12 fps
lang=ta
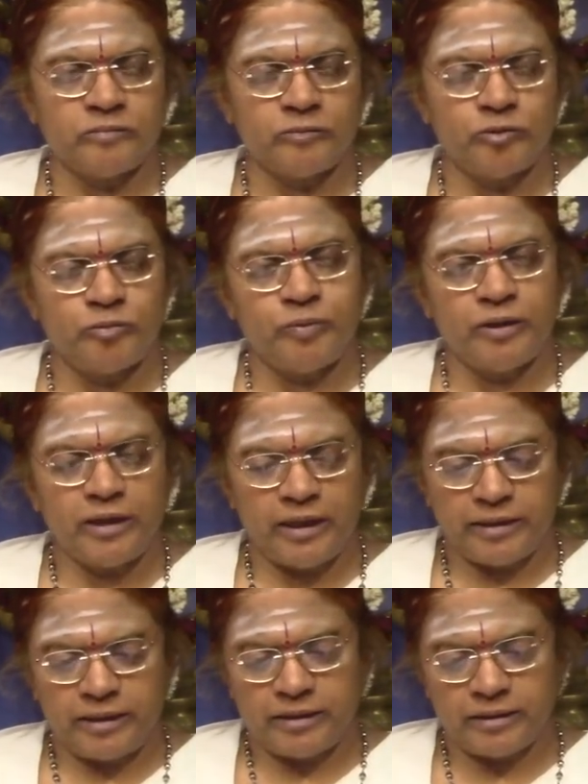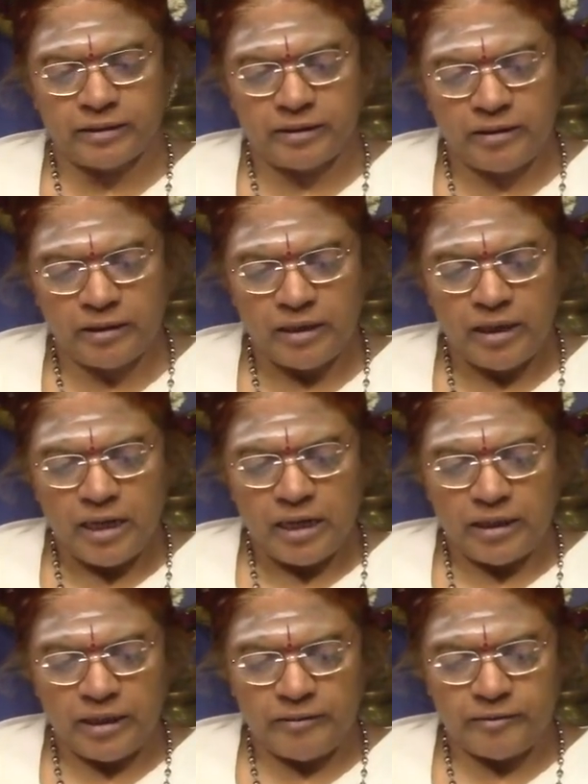நுட்பங்கள் அதில் இருக்குது
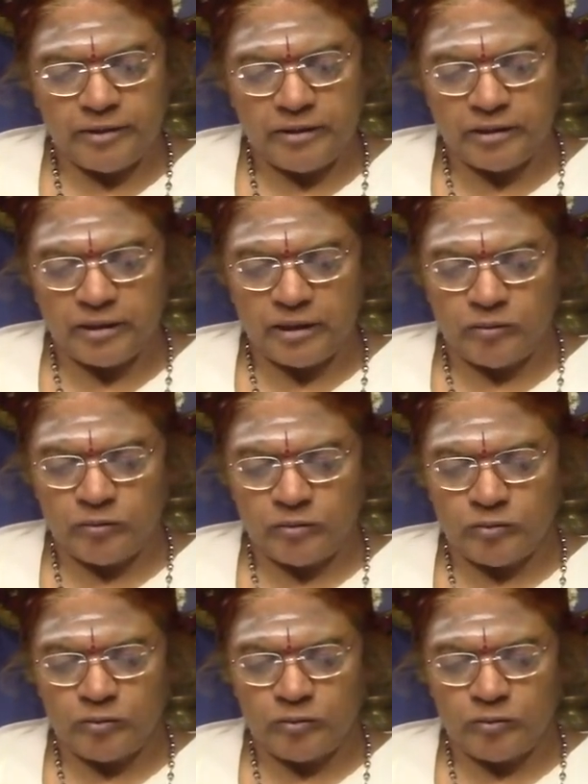இதில் வந்து நீங்கள்